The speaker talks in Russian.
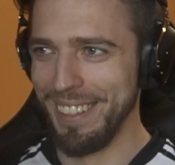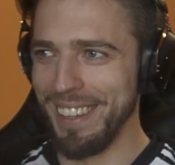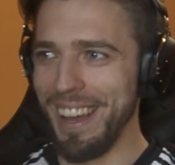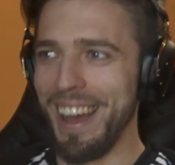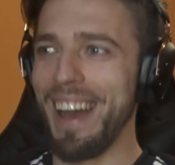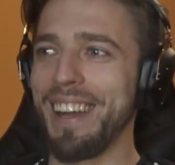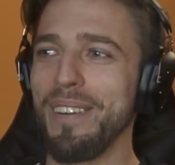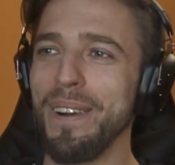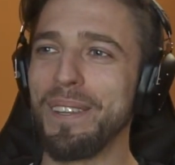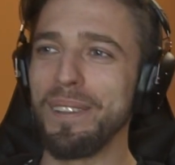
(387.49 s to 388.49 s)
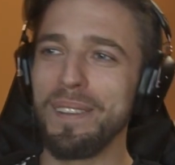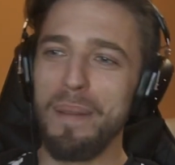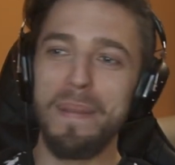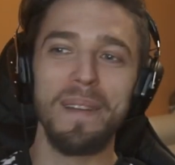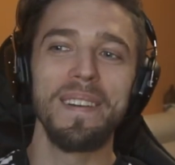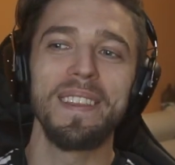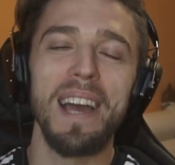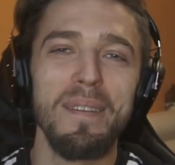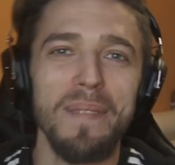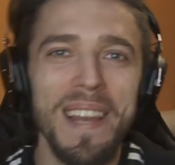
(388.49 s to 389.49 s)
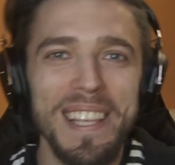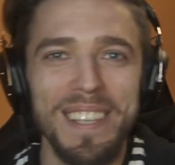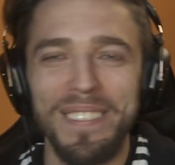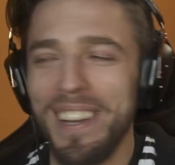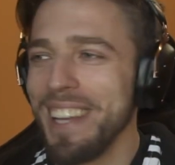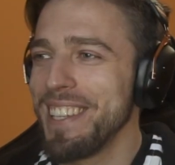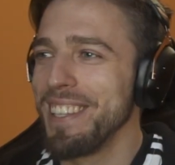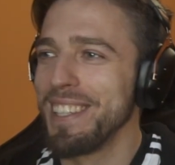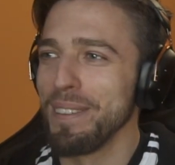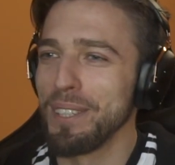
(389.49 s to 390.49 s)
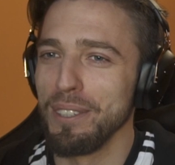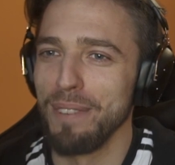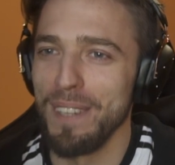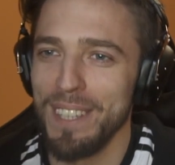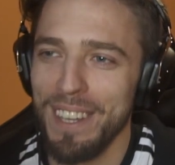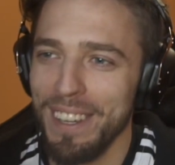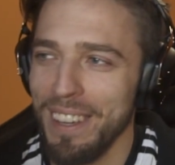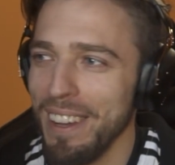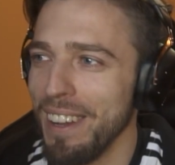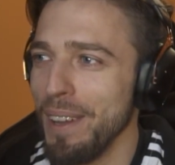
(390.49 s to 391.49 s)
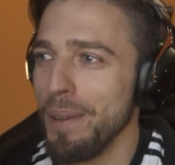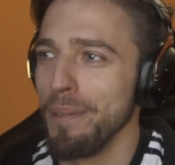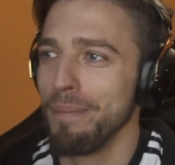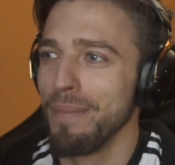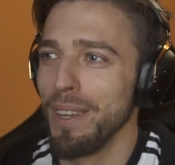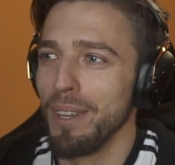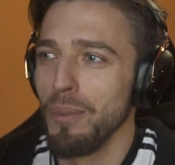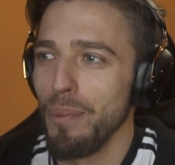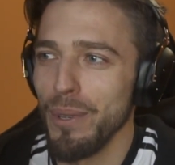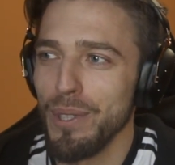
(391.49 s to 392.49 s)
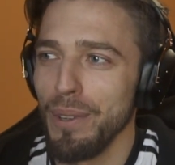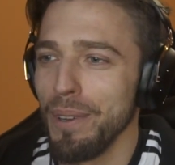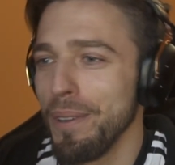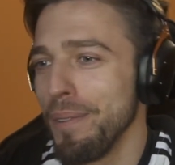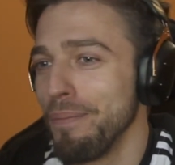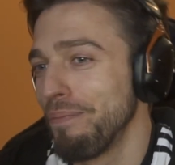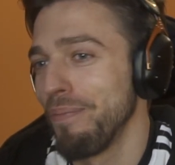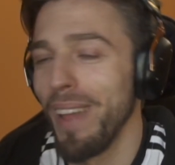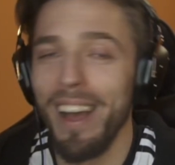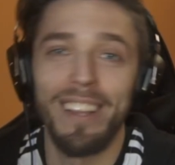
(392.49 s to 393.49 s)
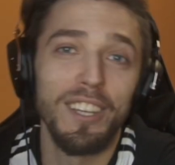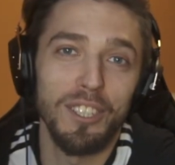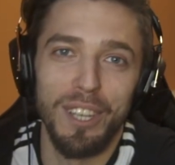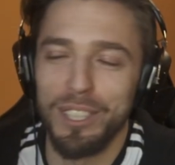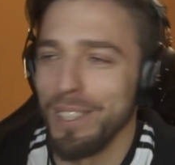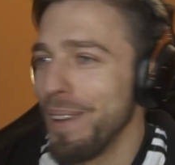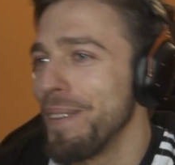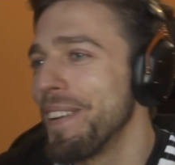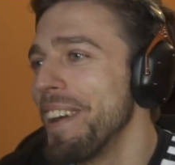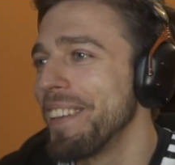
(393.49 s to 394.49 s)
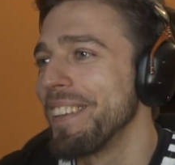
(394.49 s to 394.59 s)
Так, вот он за первый тайм. Мы летим 0-1, девушка Фарзера. Ну, просто отлично, я считаю, играет.